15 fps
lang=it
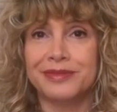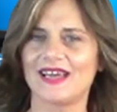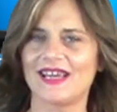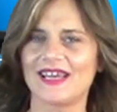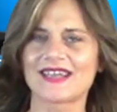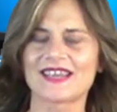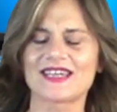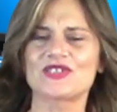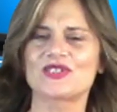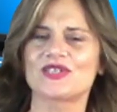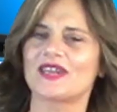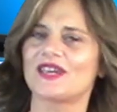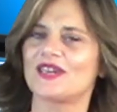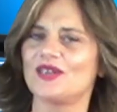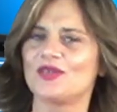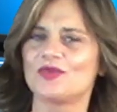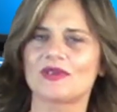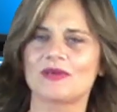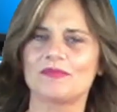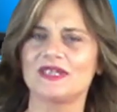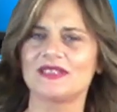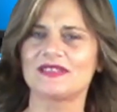E crescere in un
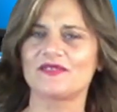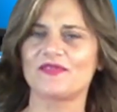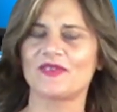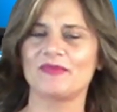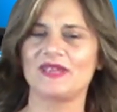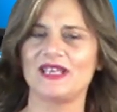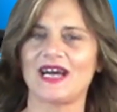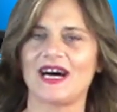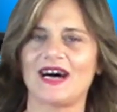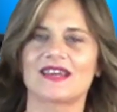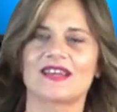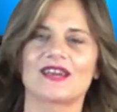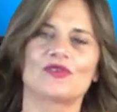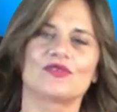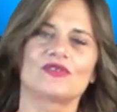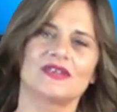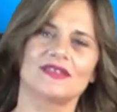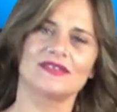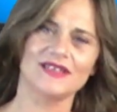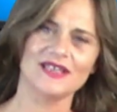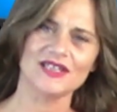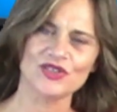ambiente familiare con
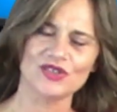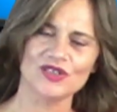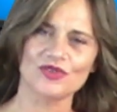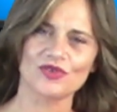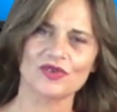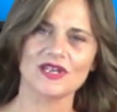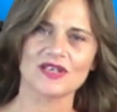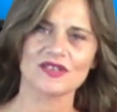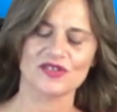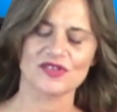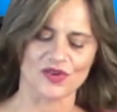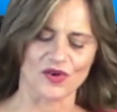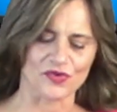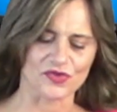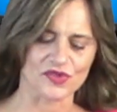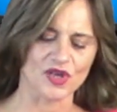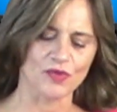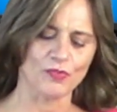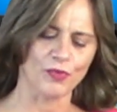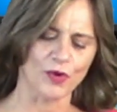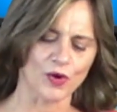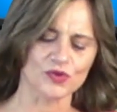dei genitori ansiosi
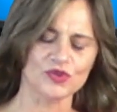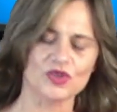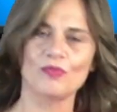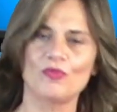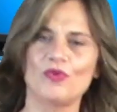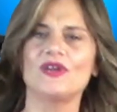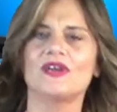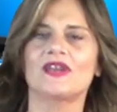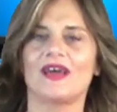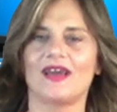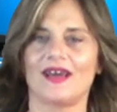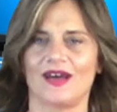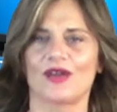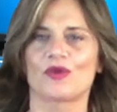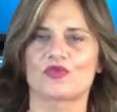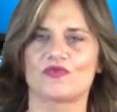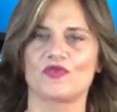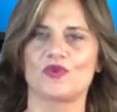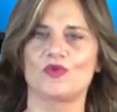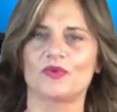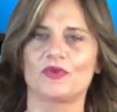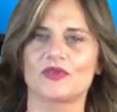può contribuire allo
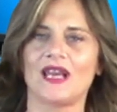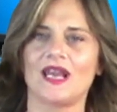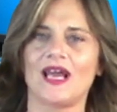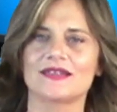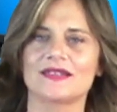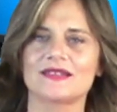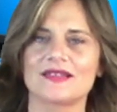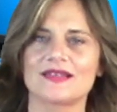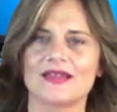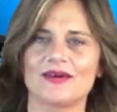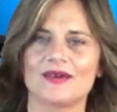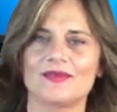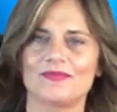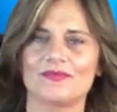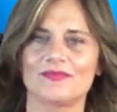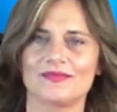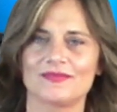sviluppo dell'ansia?